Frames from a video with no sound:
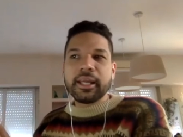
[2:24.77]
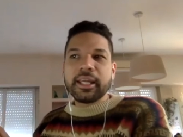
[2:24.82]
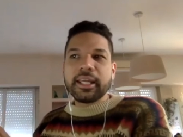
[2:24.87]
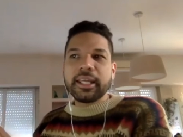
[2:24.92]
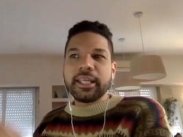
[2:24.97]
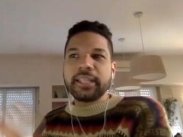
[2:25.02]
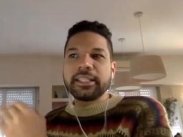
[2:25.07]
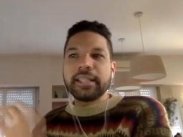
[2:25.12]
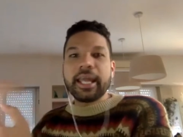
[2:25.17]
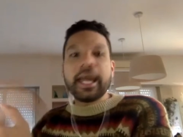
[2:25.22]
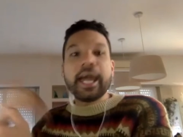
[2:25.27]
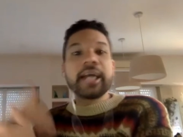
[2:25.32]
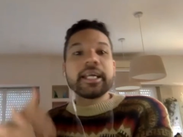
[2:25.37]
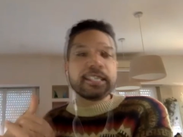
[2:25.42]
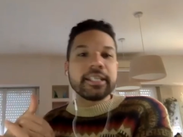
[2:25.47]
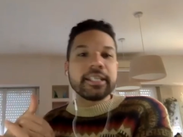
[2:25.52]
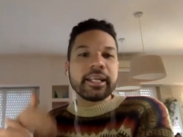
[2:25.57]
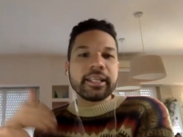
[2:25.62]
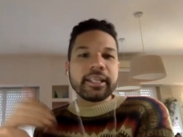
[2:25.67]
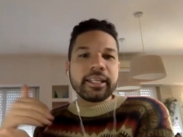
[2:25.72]
y sea
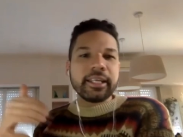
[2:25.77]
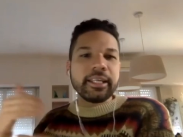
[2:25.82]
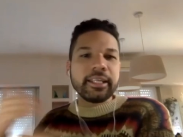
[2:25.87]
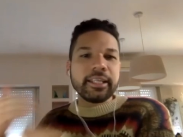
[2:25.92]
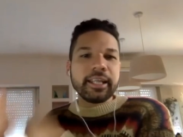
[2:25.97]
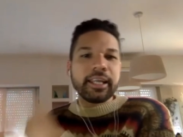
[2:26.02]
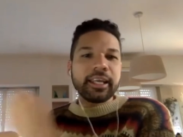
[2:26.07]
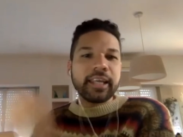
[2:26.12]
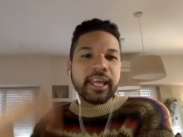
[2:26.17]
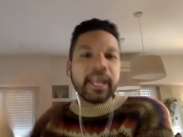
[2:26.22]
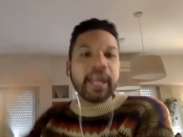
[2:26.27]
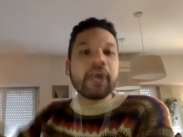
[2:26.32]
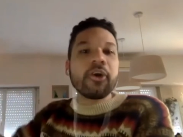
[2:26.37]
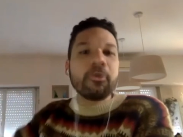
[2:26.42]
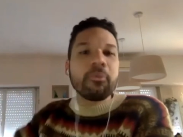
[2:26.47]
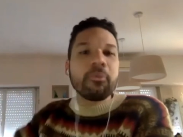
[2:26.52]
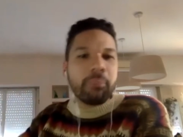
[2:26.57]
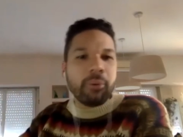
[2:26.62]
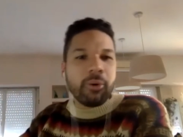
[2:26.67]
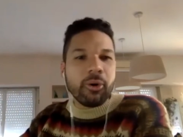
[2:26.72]
ese artista quien
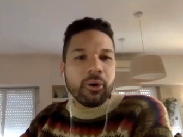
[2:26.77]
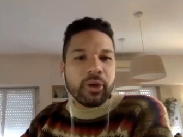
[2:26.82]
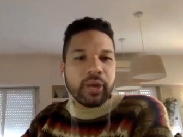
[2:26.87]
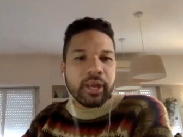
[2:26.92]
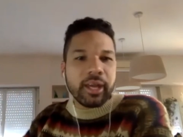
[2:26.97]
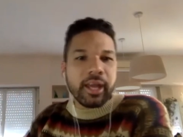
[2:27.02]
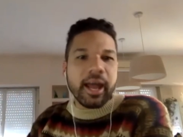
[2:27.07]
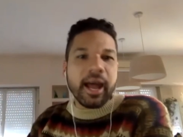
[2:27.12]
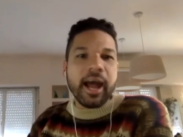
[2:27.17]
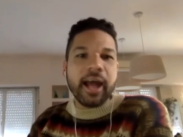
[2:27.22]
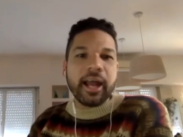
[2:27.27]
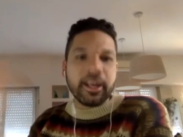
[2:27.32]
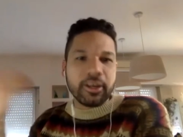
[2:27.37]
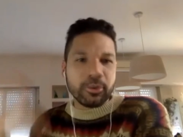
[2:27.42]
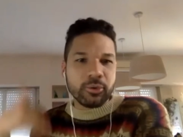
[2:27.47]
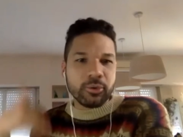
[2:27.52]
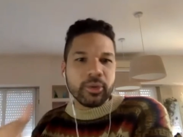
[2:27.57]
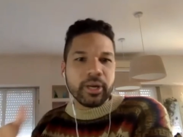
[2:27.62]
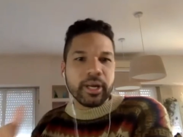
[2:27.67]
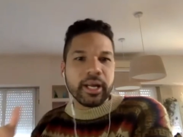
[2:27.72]
convoque a
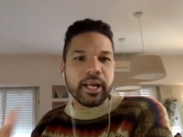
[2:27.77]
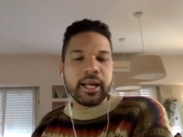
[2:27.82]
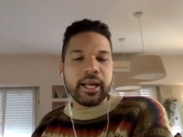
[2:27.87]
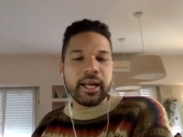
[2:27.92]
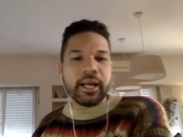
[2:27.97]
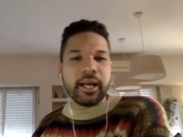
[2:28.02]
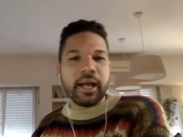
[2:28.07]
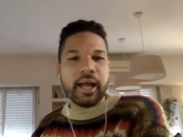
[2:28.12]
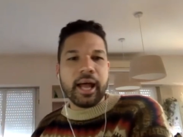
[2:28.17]
alguna,